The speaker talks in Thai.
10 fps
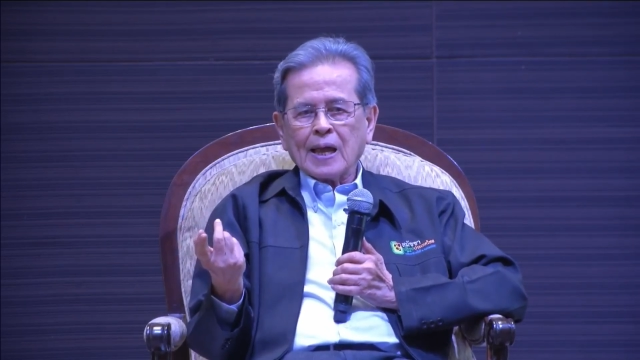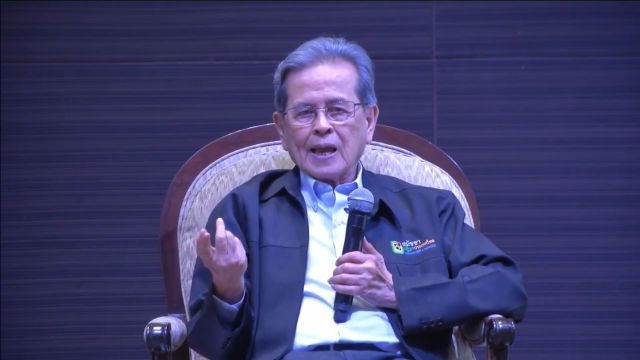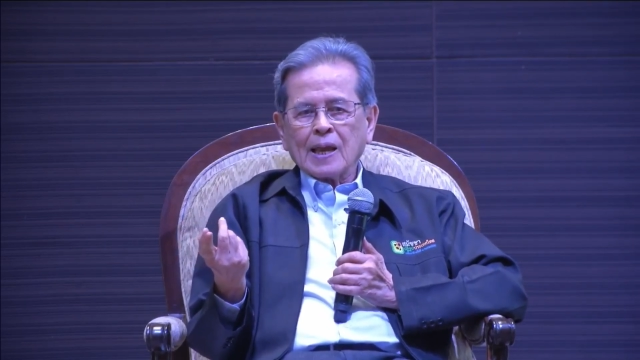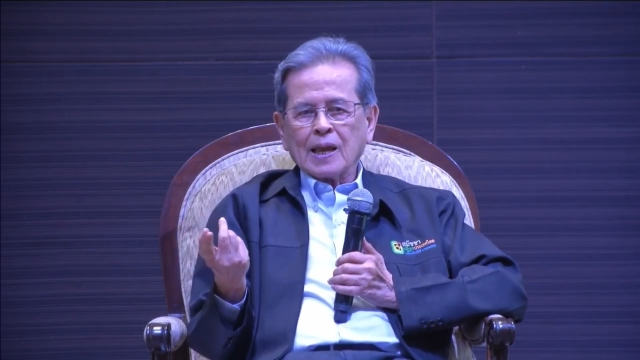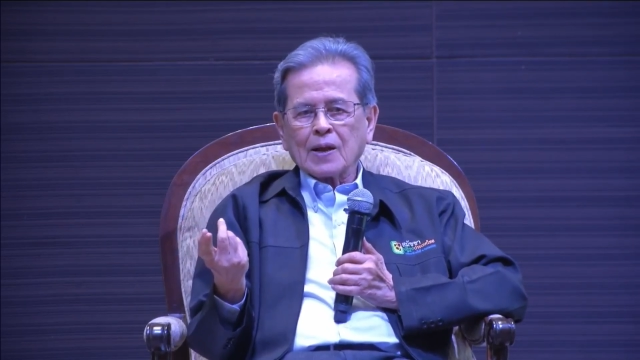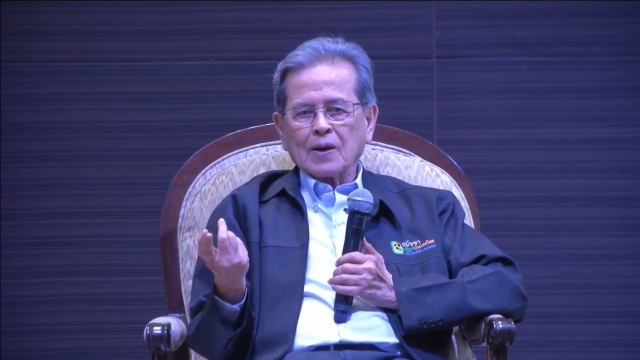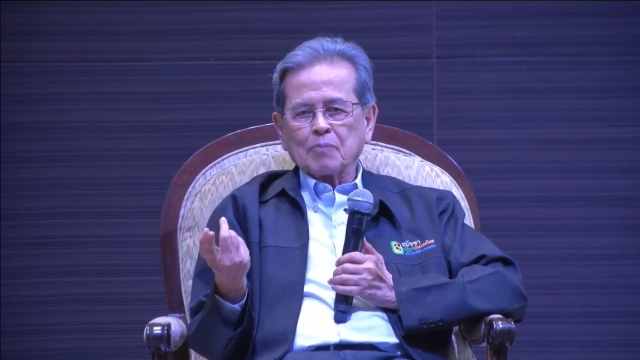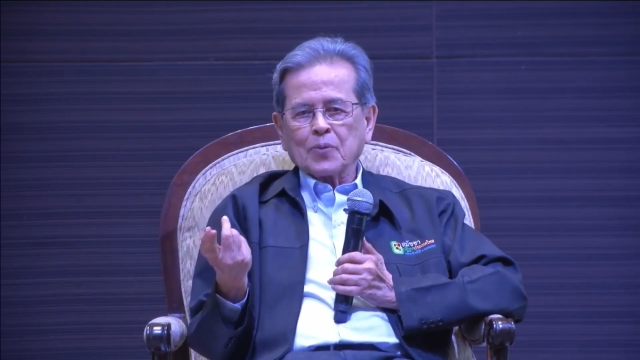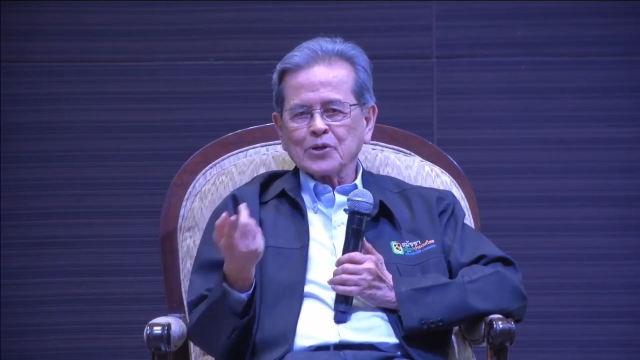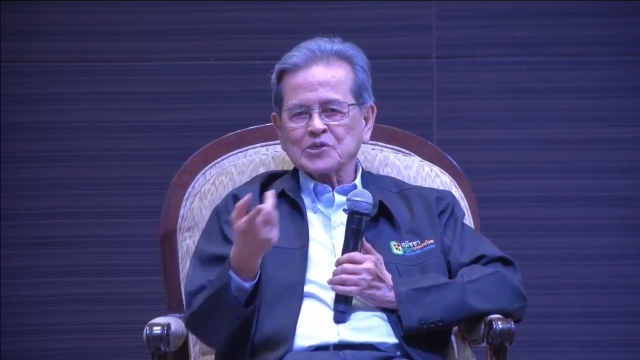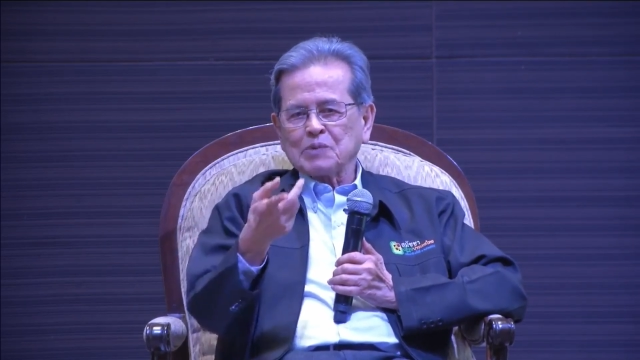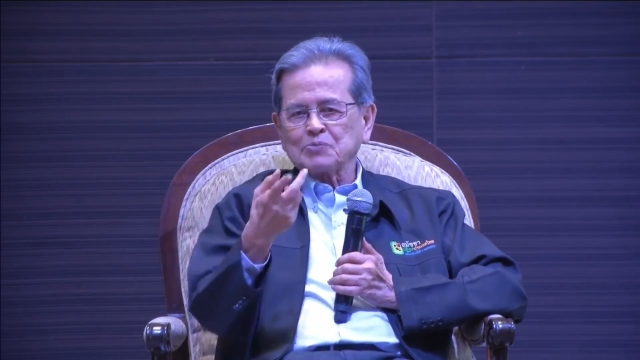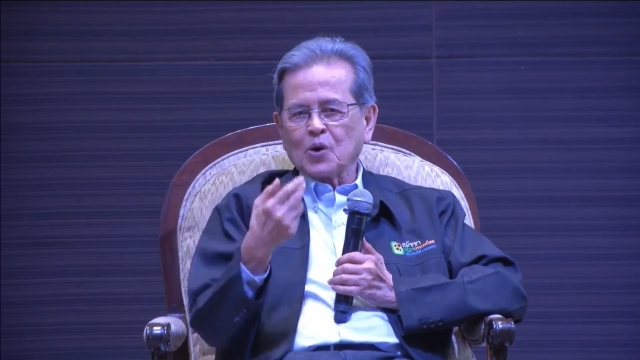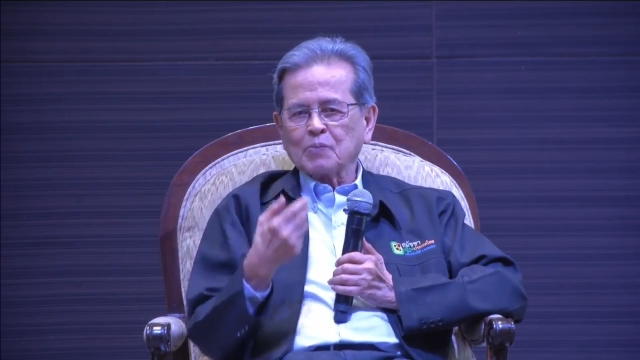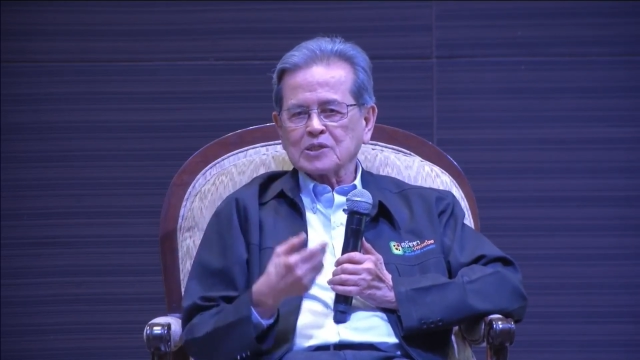แล้วก็พูดเชื่อมโยง
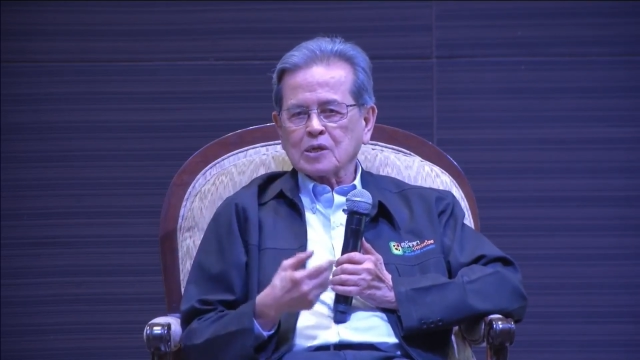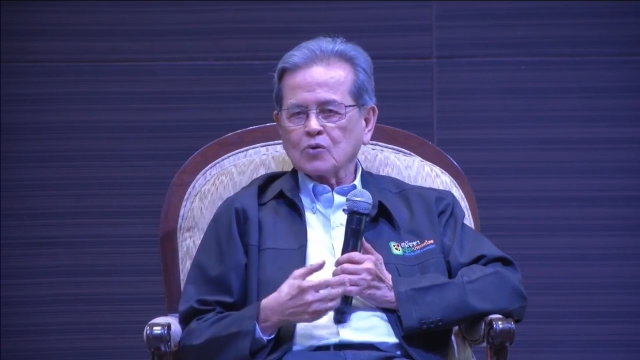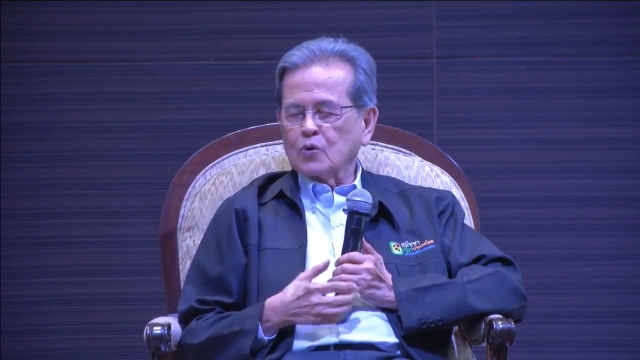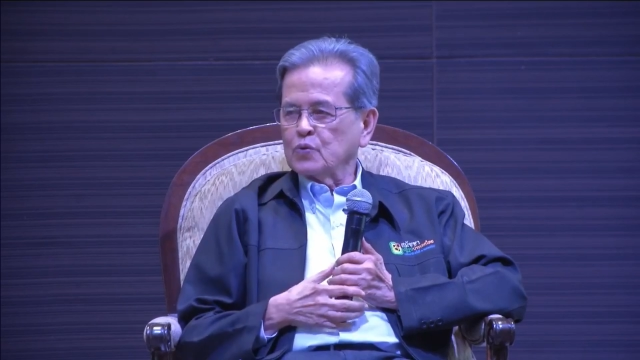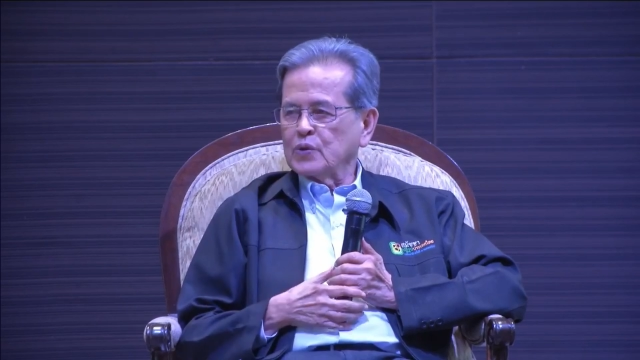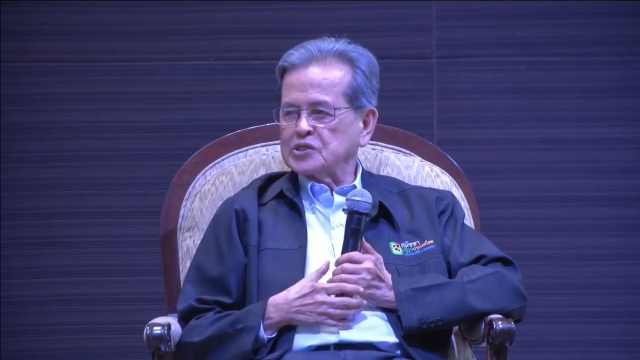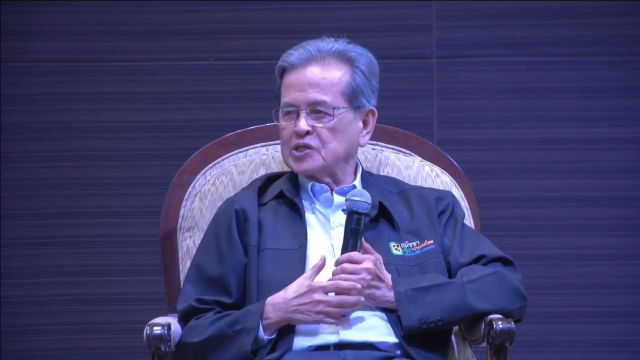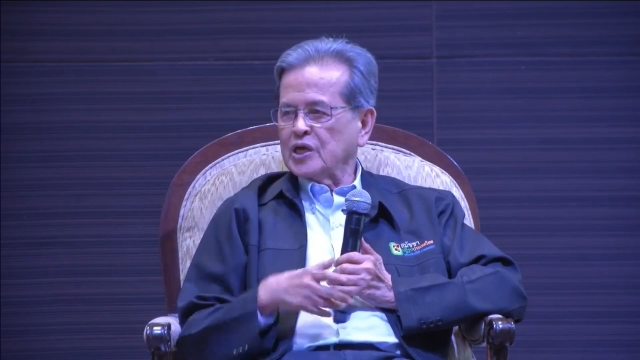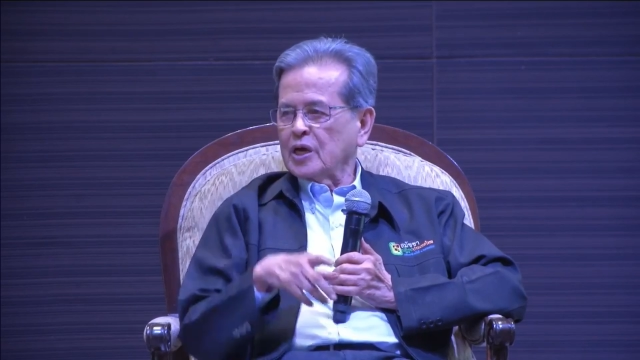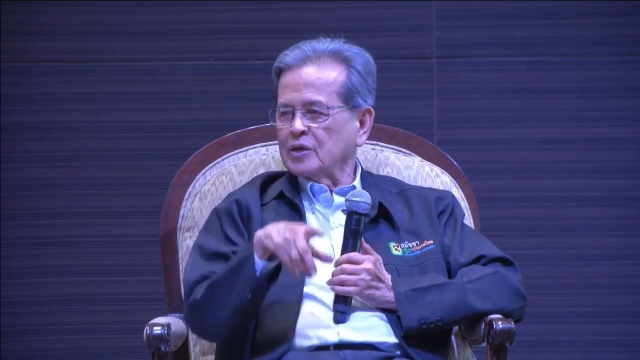ไปถึงคุณวิเชียร